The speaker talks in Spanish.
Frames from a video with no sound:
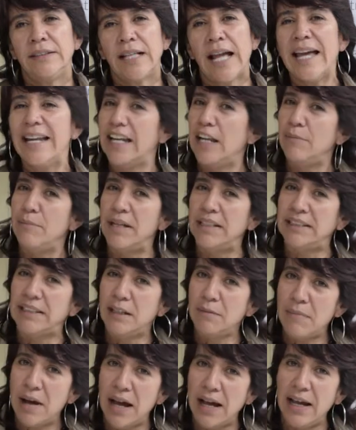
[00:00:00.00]
En el mes
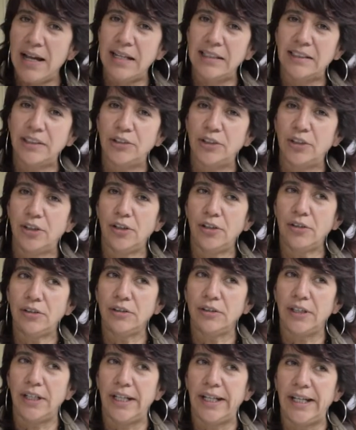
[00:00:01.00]
del
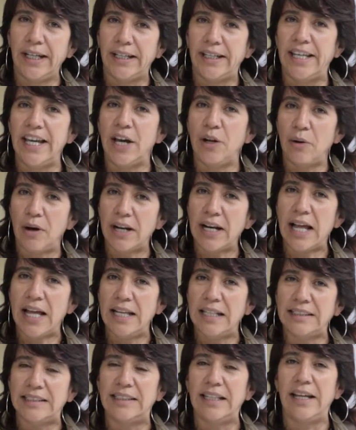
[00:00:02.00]
maestro eh, quiero
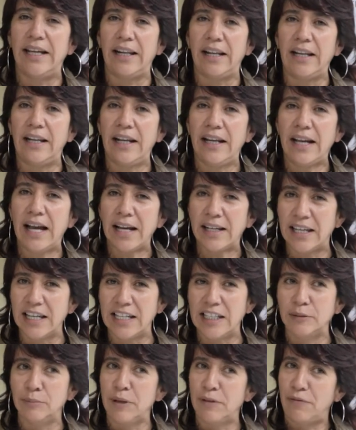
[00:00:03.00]
agradecerle a
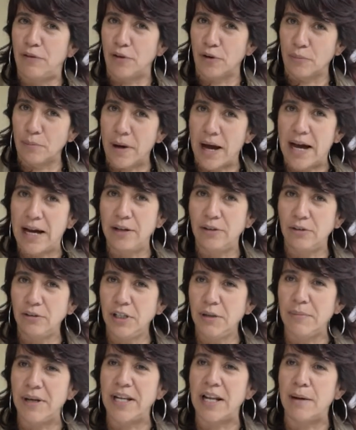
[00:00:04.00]
quienes me
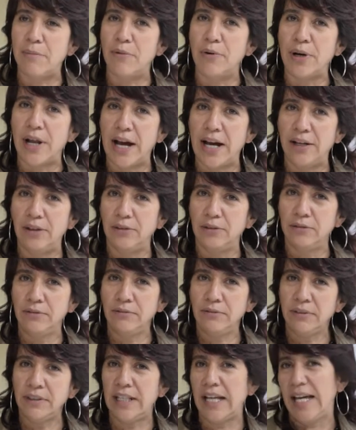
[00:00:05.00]
formaron y me
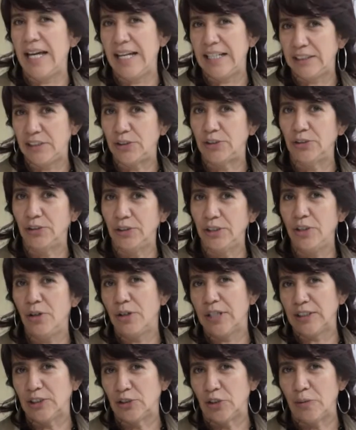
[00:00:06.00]
enamoraron de esto en
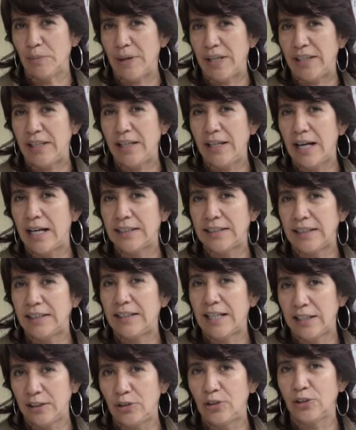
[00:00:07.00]
lo que estoy metida
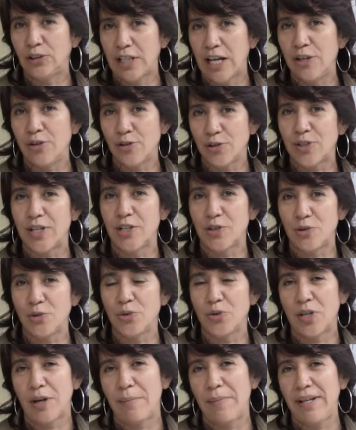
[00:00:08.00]
hace tantos años, que es
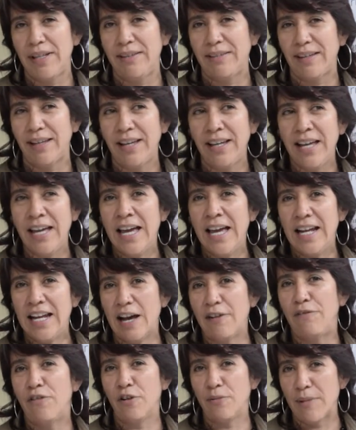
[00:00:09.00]
justamente
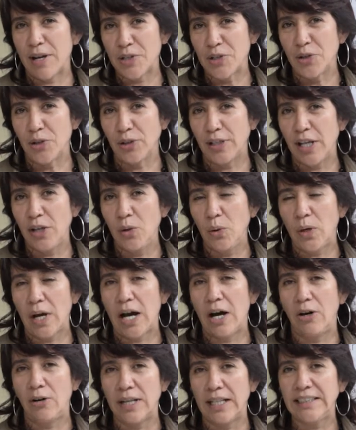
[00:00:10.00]
la formación de
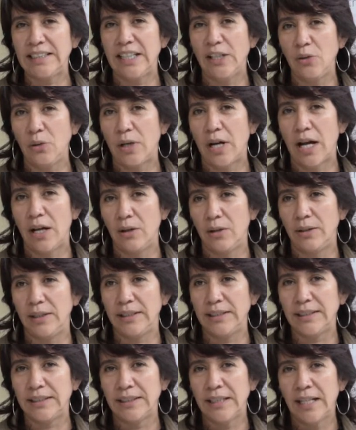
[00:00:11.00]
educadoras y educadores.